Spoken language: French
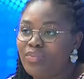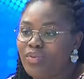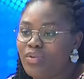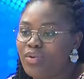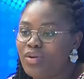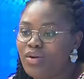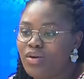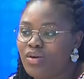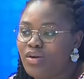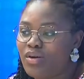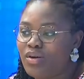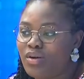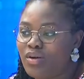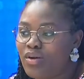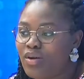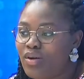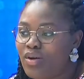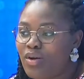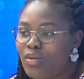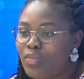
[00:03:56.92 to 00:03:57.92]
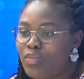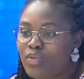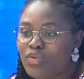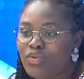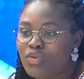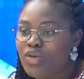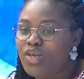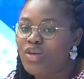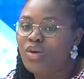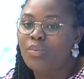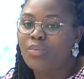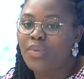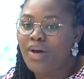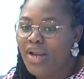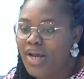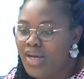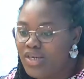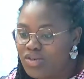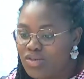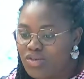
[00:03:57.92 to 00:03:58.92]
pour, euh, pour ceux qui n'ont pas
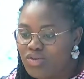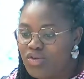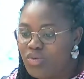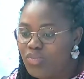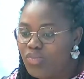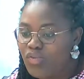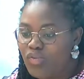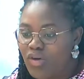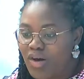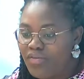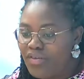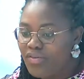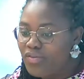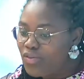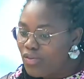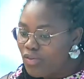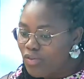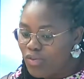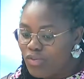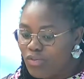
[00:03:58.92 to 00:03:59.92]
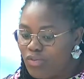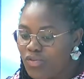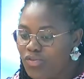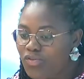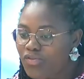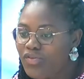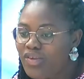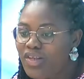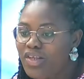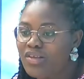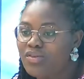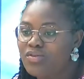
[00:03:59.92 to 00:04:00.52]
la chance de pouvoir vivre ce que nous, on vit,